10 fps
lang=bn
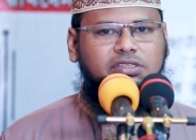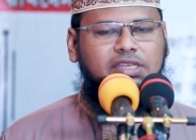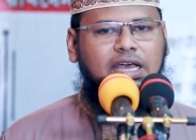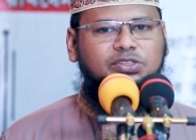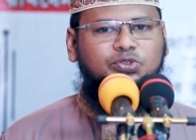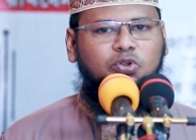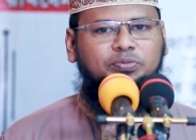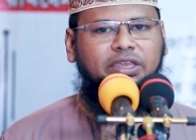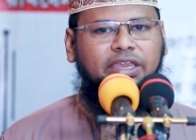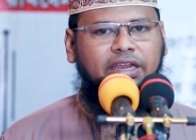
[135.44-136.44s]
চা
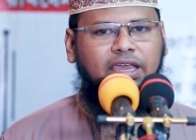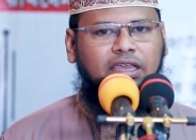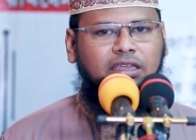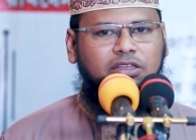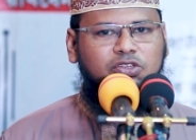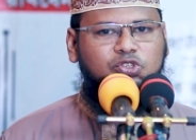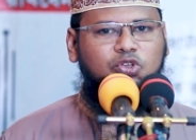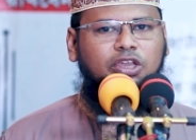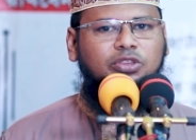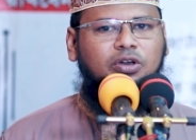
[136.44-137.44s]
শ্রমিকেরা
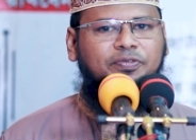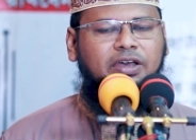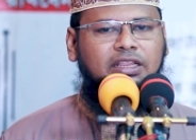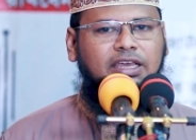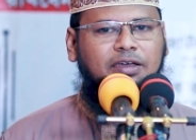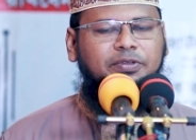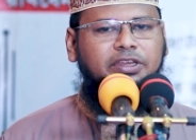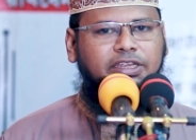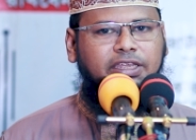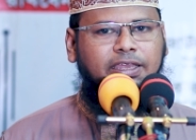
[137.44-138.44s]
ছয় দফা দাবি
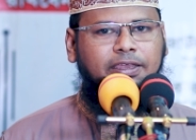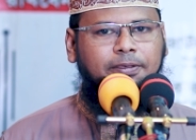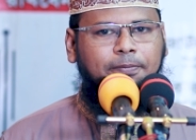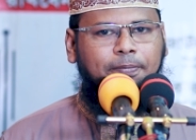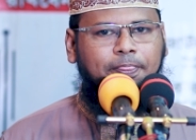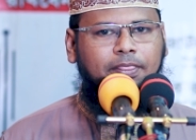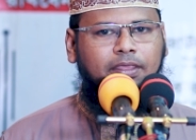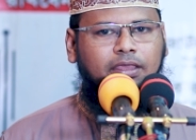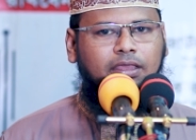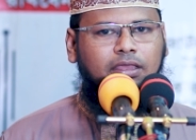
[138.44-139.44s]
নিয়ে
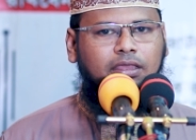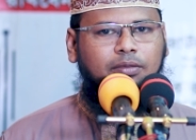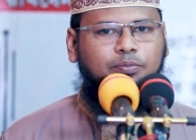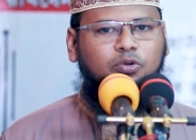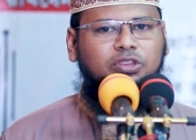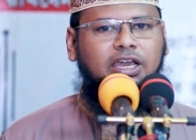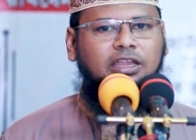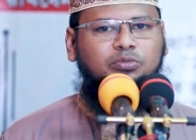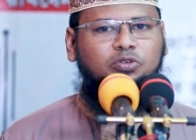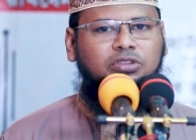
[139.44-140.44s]

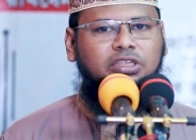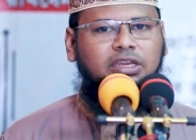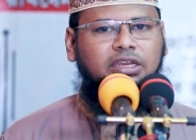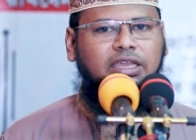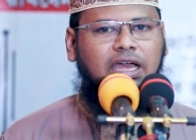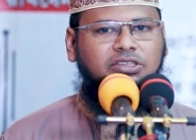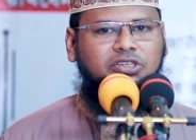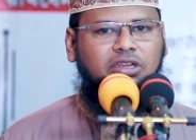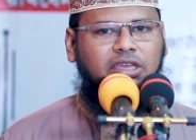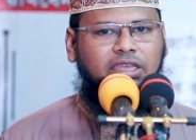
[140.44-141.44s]
প্রধানমন্ত্রীর
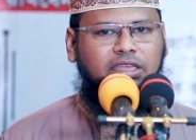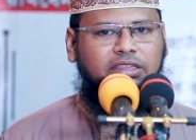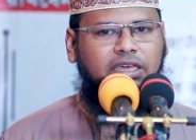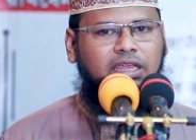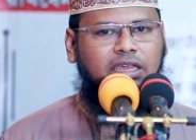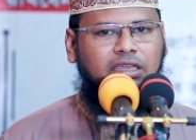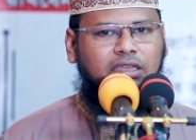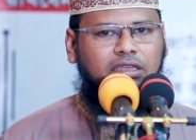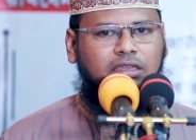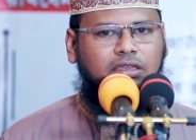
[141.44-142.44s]
কার্যালয়ে তারা
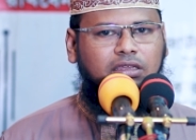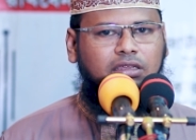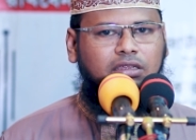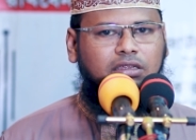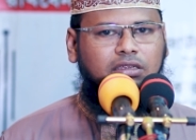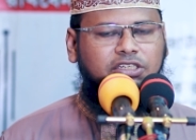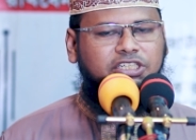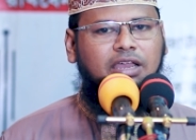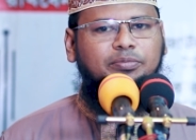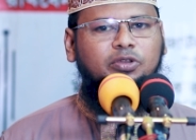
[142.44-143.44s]

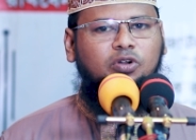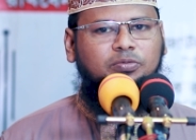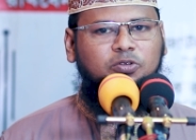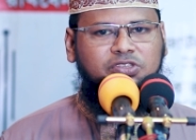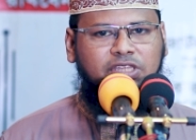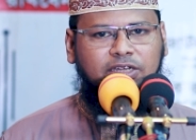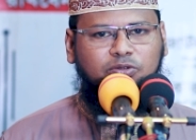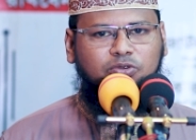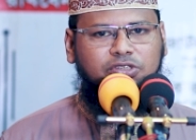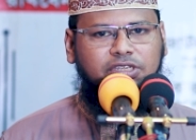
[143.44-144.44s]
সামনে অবস্থান
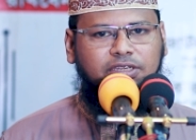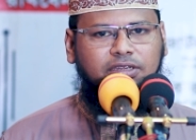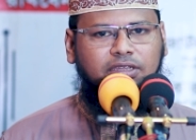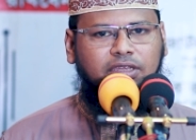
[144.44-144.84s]
করছেন